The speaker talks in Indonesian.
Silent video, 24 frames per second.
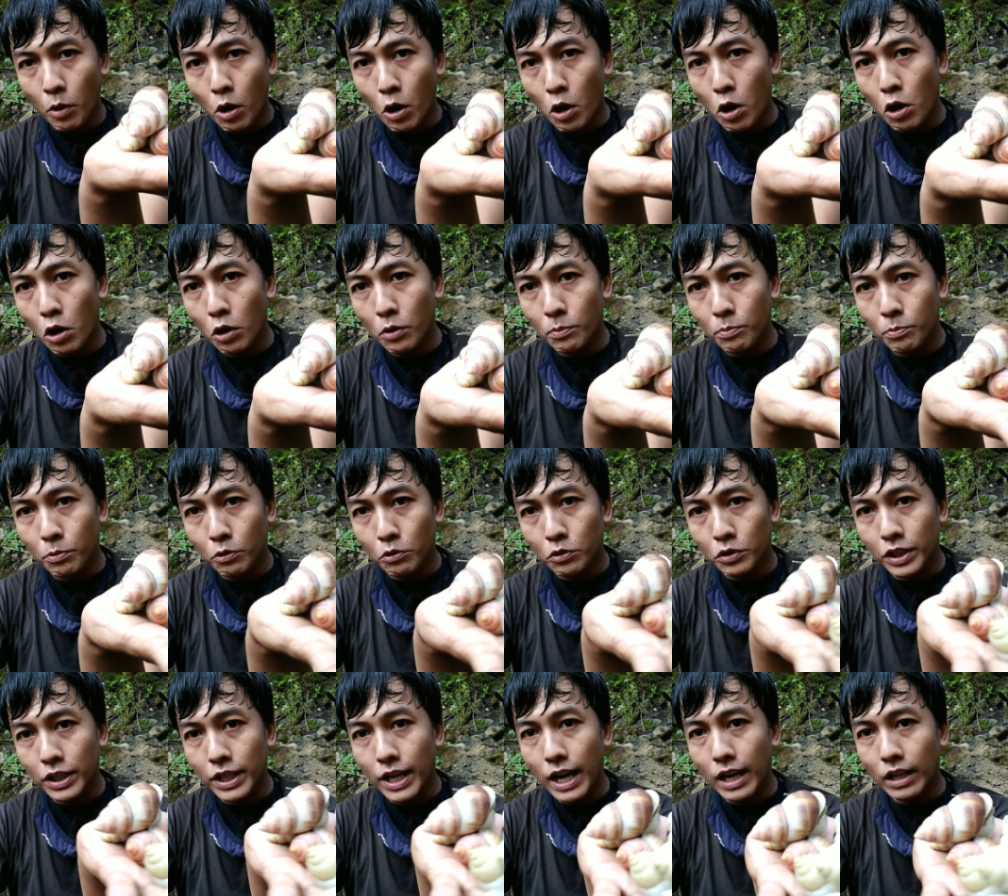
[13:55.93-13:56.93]
pohon
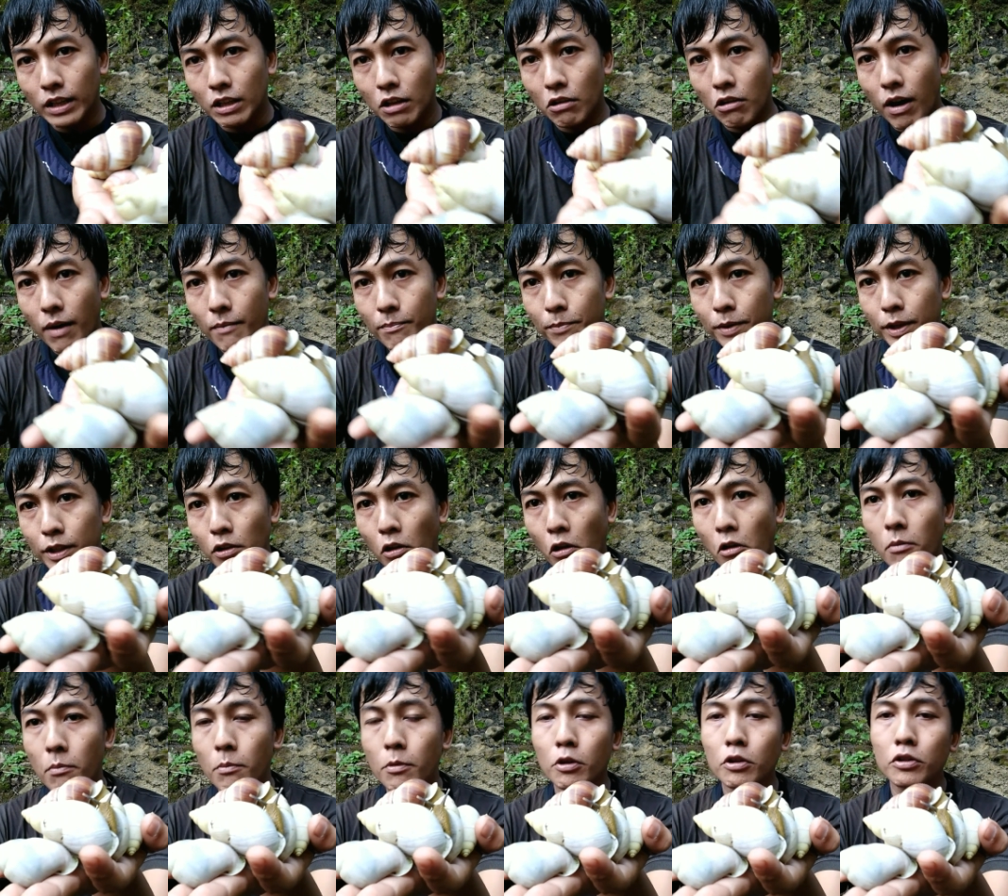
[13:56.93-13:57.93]
putih atau
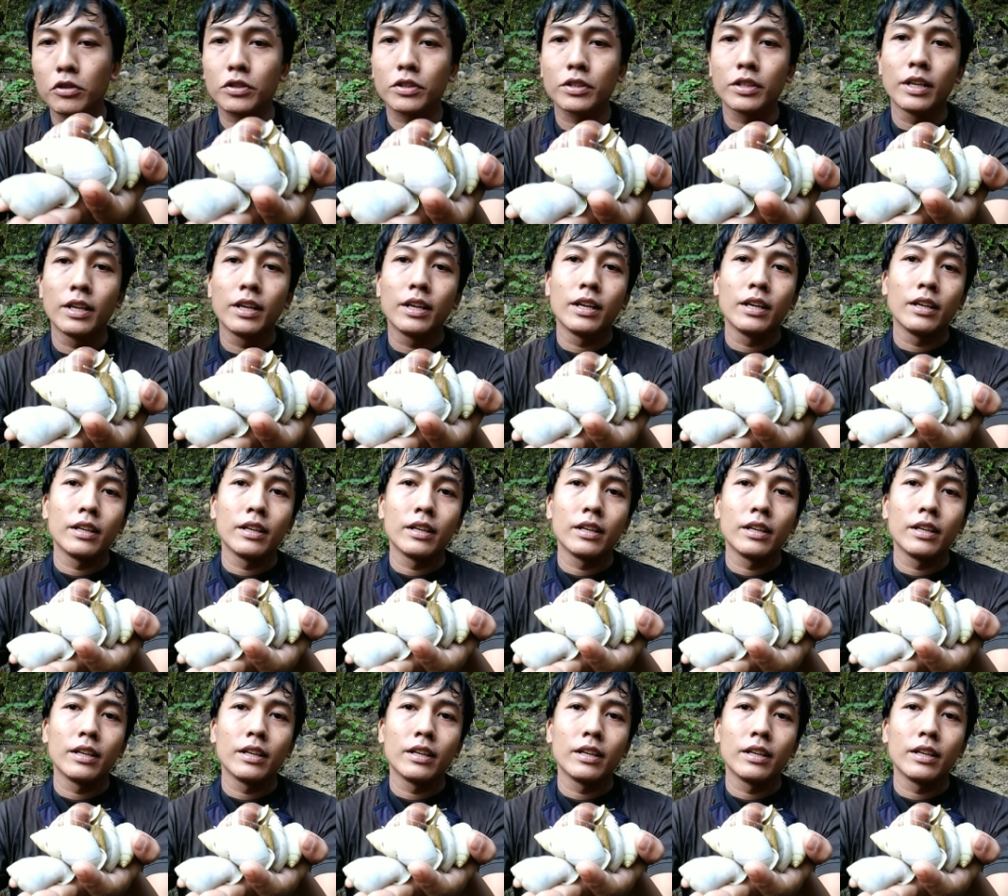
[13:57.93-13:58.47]
Ampidromus